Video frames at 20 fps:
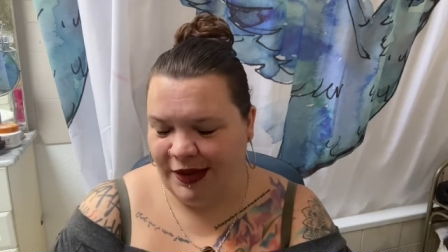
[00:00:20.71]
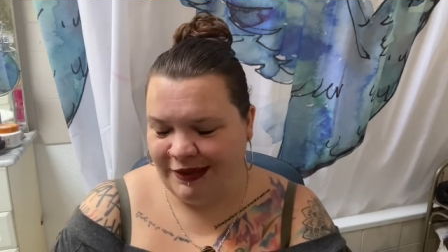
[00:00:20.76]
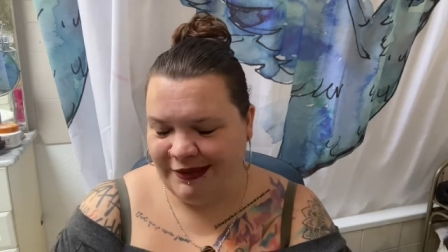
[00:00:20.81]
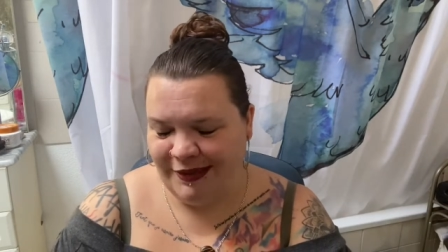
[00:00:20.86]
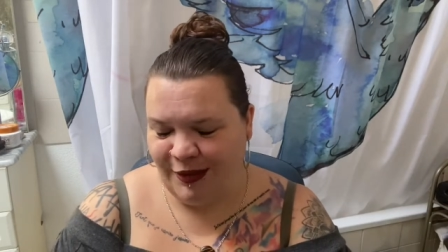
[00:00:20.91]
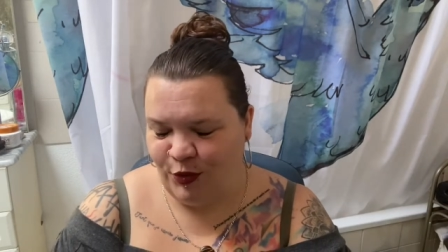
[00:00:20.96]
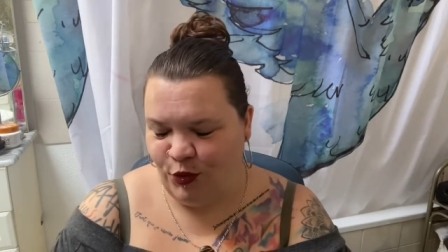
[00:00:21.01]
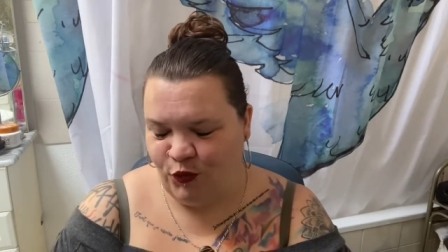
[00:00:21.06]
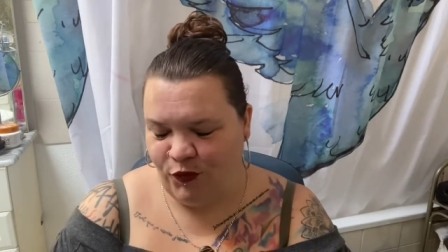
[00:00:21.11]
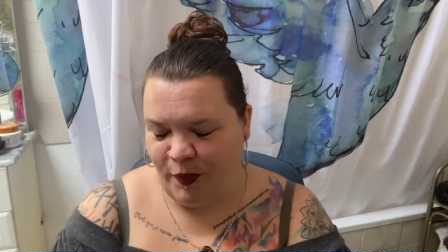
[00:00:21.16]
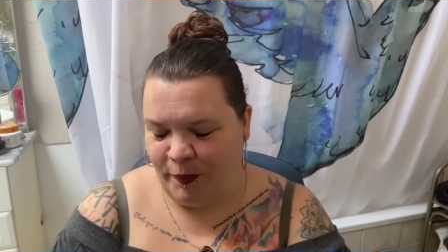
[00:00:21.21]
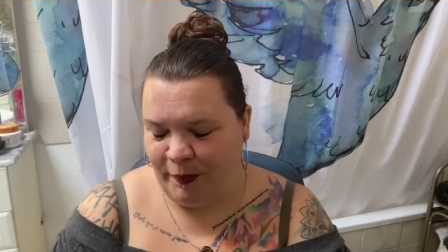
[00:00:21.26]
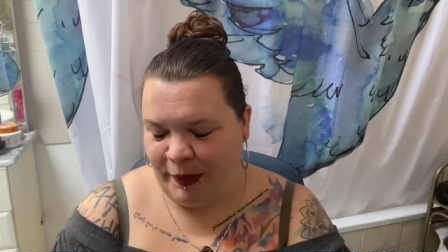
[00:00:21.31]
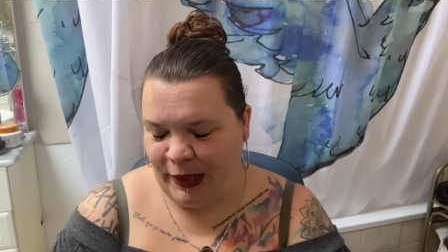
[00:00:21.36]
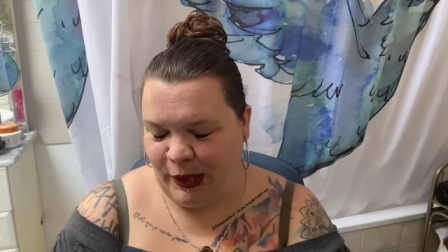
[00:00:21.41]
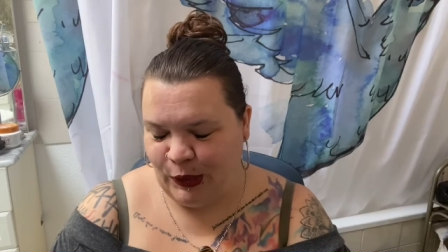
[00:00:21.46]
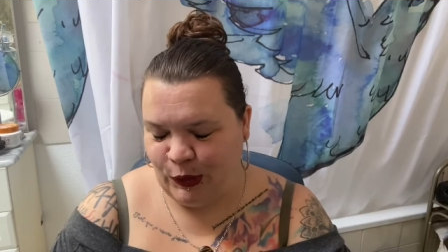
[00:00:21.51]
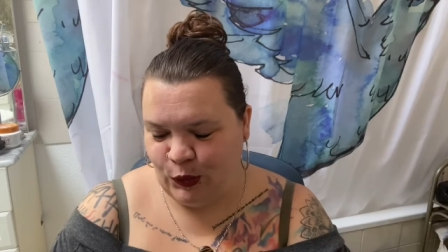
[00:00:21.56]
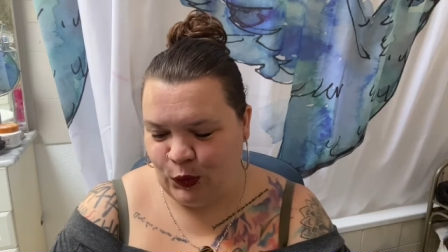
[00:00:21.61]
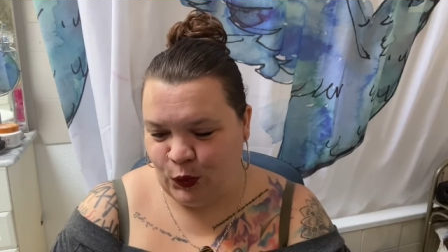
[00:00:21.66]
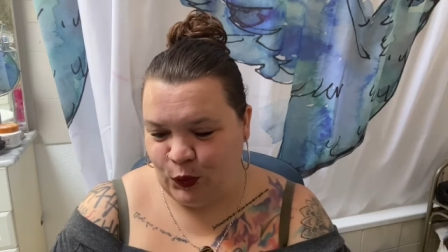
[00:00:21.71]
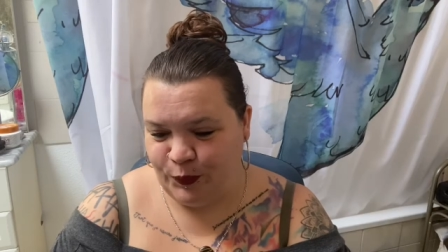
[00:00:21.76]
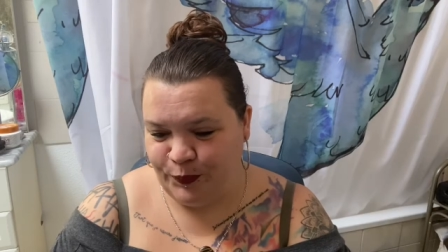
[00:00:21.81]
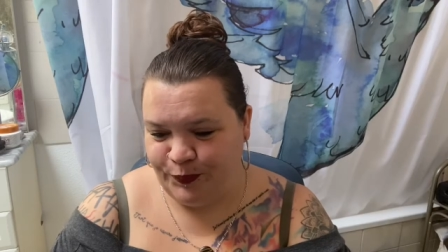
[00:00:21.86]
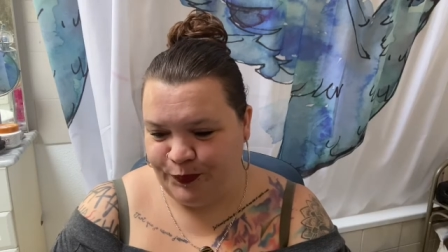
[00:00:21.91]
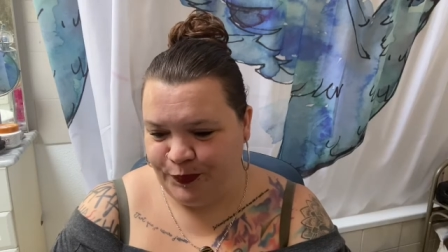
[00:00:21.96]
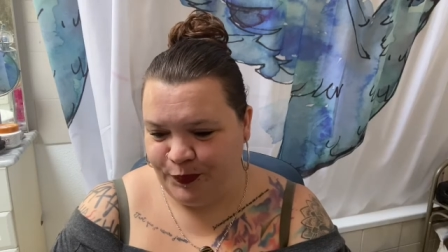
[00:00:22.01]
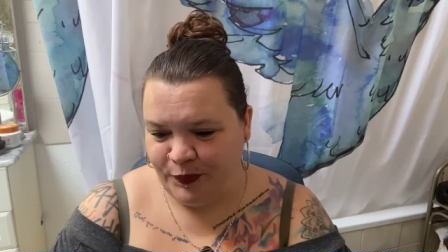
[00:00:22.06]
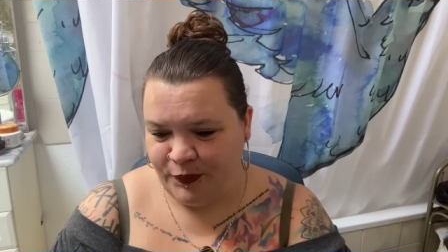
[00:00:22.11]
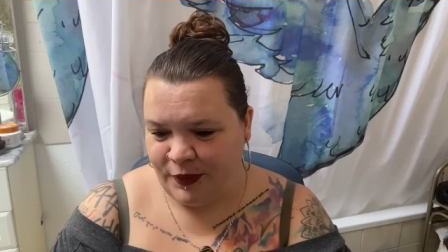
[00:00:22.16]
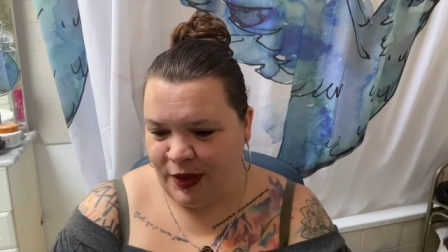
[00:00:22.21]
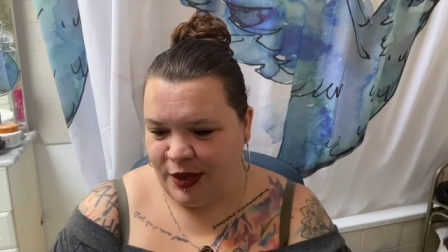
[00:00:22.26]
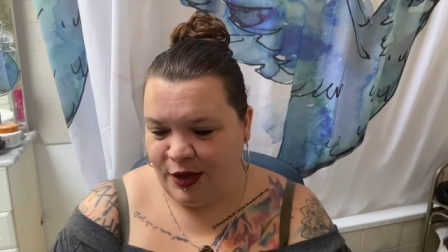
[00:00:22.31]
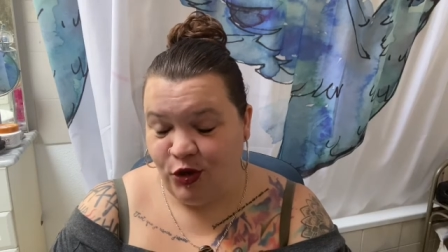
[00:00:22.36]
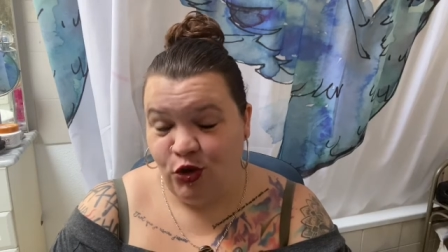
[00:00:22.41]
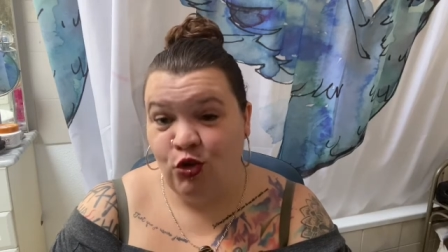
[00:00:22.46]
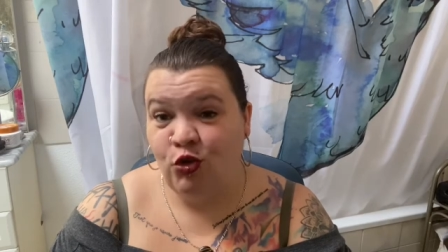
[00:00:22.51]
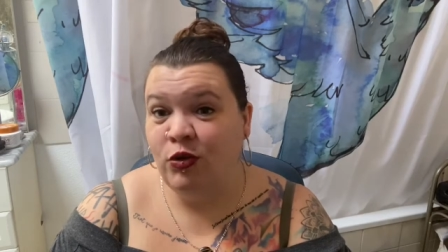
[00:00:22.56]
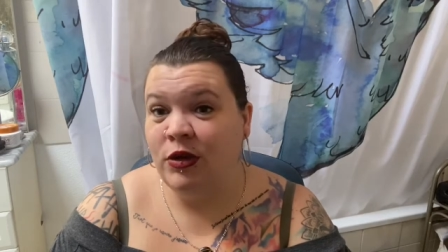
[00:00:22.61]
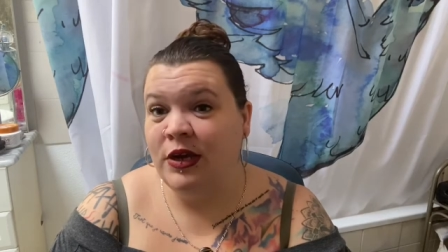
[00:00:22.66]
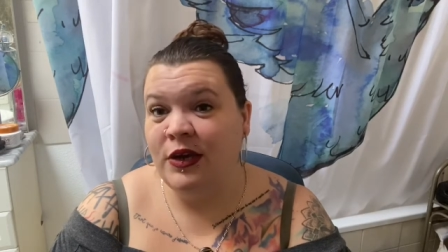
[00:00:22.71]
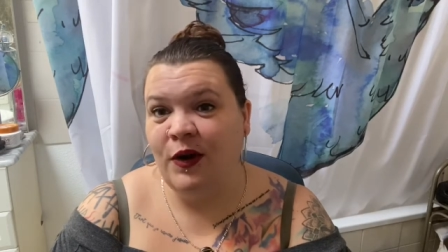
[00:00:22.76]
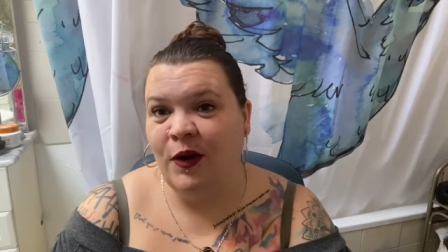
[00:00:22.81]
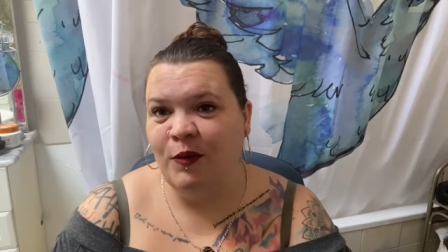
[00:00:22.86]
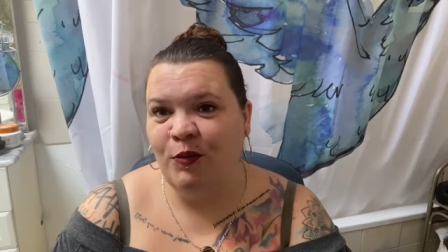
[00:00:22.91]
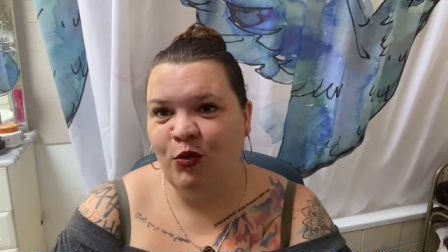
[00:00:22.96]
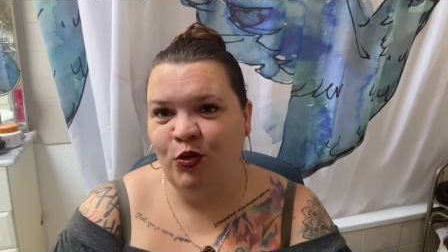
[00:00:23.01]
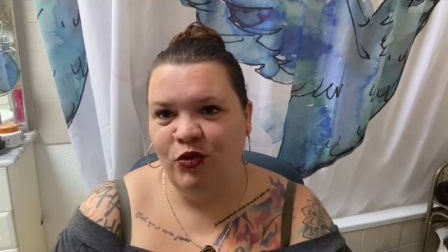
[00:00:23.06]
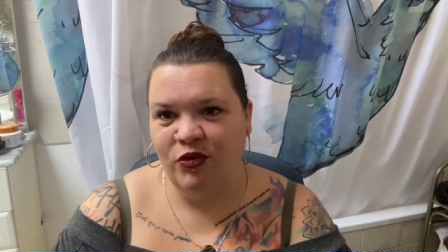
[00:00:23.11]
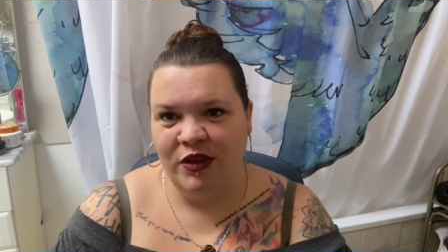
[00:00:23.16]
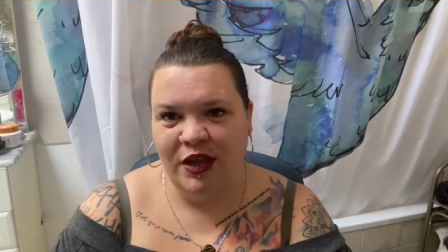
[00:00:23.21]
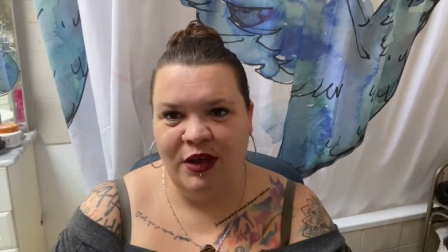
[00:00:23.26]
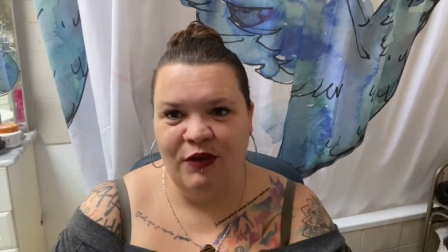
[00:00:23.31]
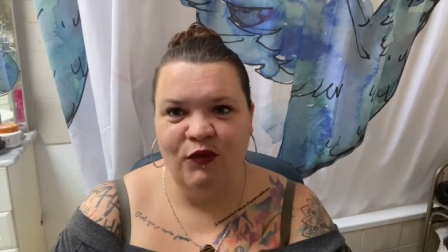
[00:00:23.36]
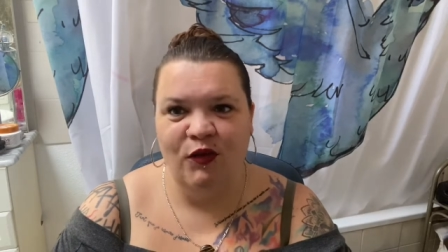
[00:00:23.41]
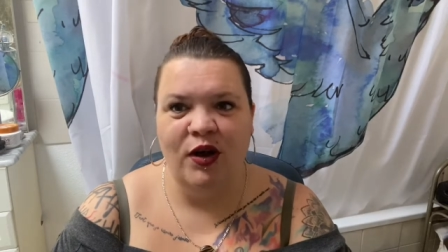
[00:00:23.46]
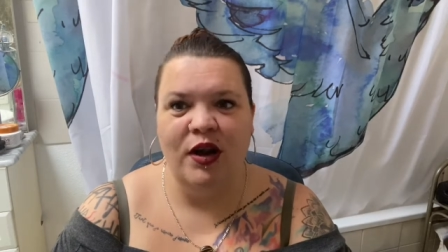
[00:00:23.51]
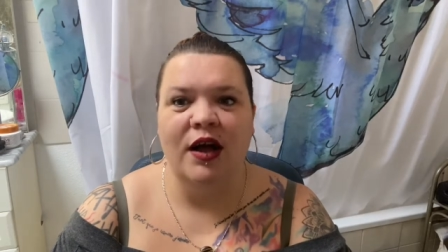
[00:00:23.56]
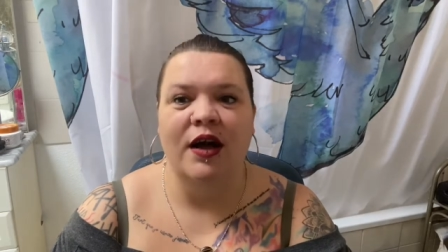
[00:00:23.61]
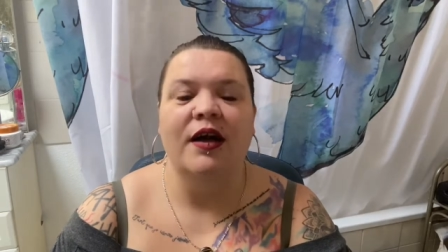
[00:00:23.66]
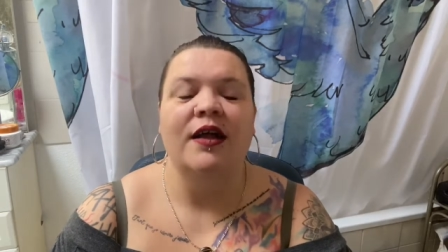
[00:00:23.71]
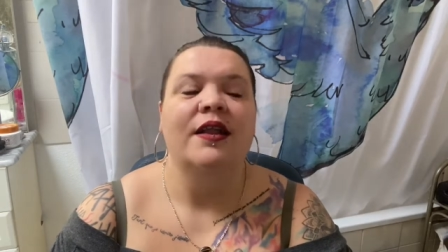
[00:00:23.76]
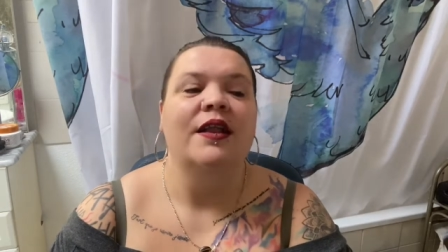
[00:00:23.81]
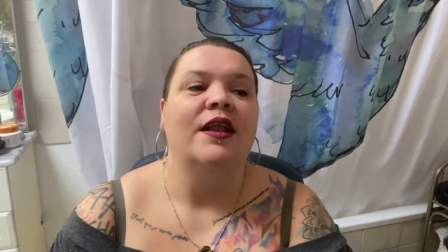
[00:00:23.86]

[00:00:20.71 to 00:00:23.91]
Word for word: ça ne va pas choquer grand monde. Hein, voilà.